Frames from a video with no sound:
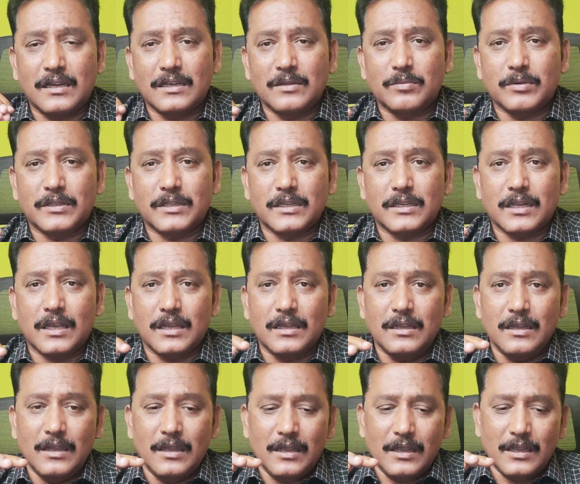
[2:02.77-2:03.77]
தாண்டி பார்த்தீங்கன்னா
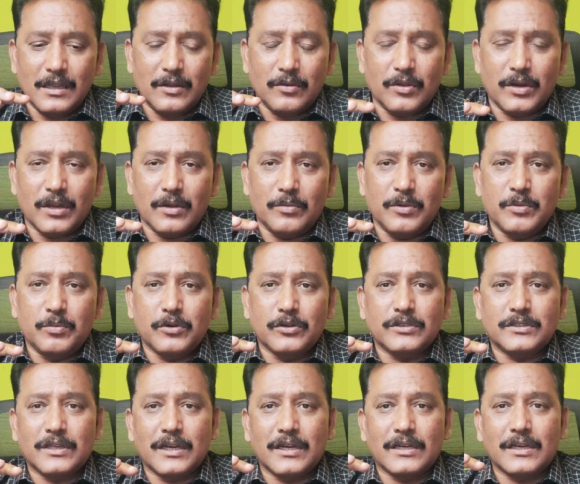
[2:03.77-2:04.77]
இவர் எப்படி
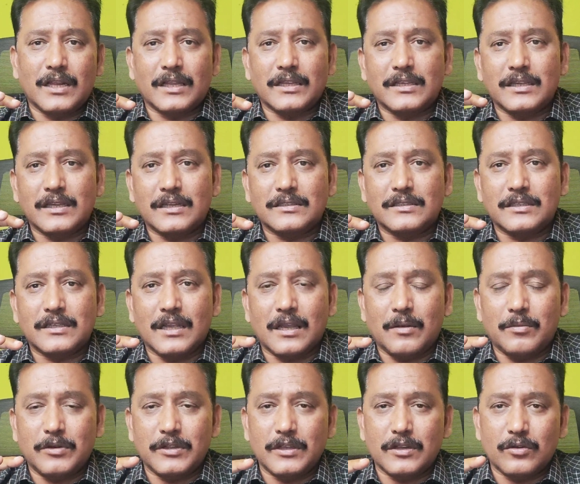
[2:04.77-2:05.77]
பொதுச்செயலாளர்னு அங்கீகரிச்சிங்க
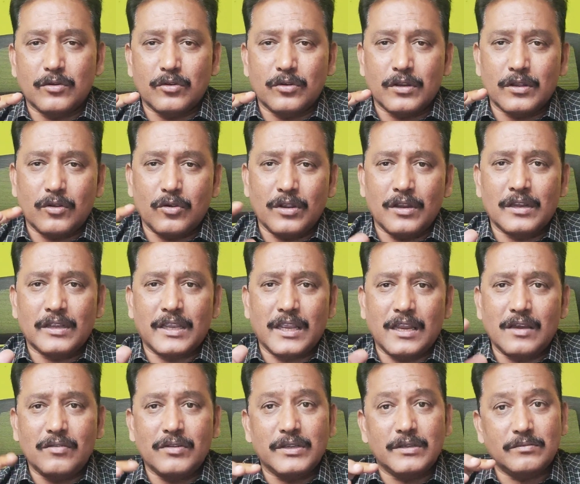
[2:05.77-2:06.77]
அப்படிங்கிற ஒரு
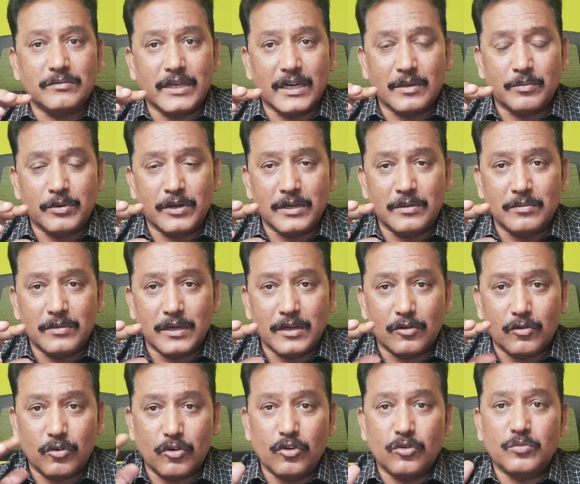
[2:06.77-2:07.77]
கேள்வியும் எடப்பாடி
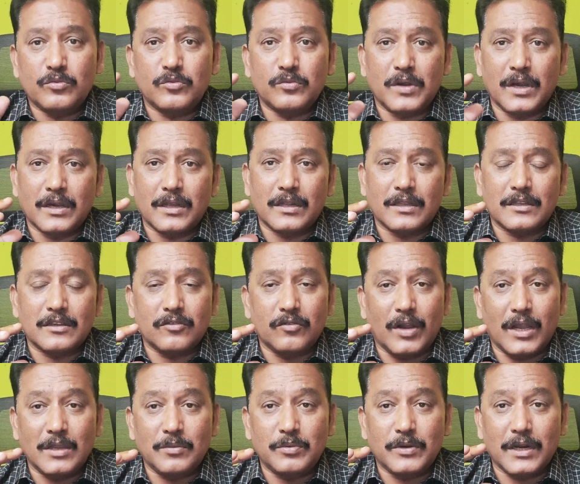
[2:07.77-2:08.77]
மேலே கோபமும் ஆகிறதுக்கு
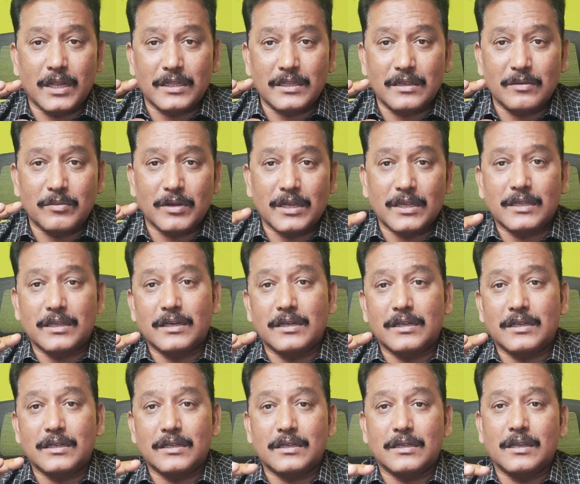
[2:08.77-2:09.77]
வாய்ப்புகள் அதிகமாக
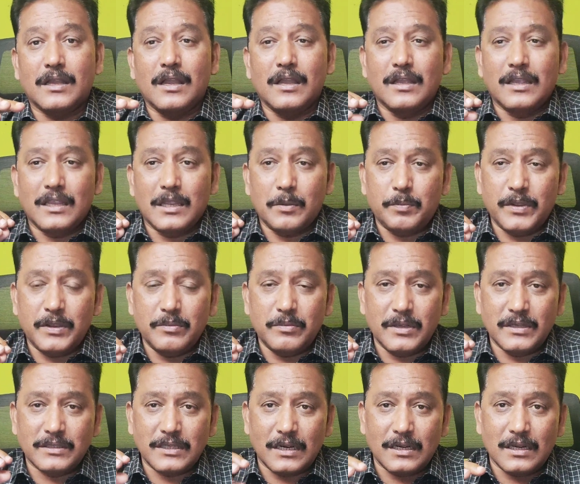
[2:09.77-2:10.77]
இருக்குது
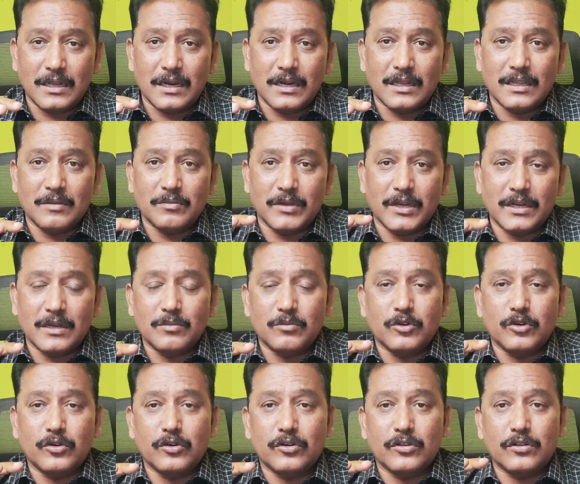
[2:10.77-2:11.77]
எப்பயுமே சட்ட ஆணையம் என்ன
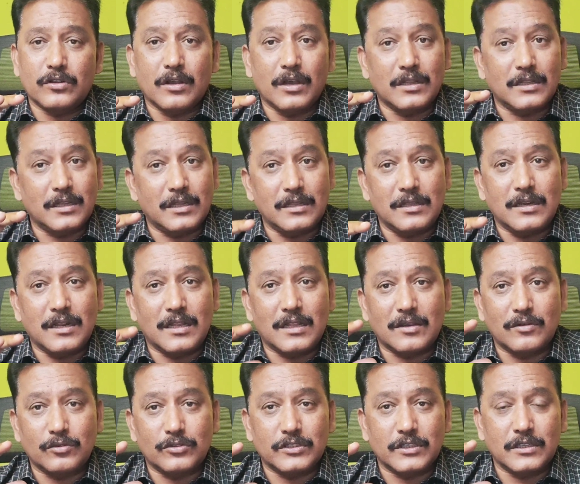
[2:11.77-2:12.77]
முடிவு எடுக்குதோ அது எதிராக
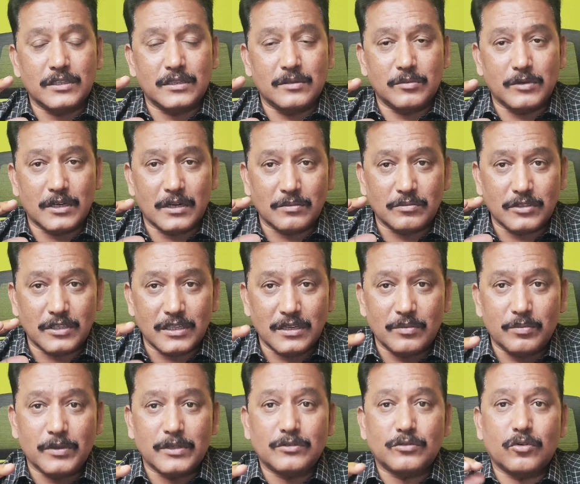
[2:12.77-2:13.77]
தான் உச்சநீதிமன்றம்
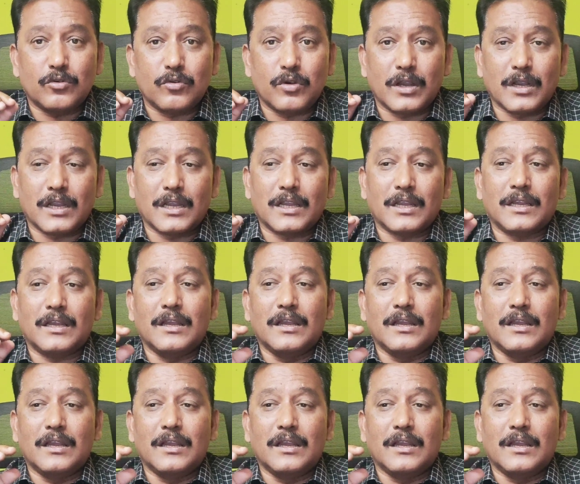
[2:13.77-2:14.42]
தீர்ப்பே சொல்லுவாங்க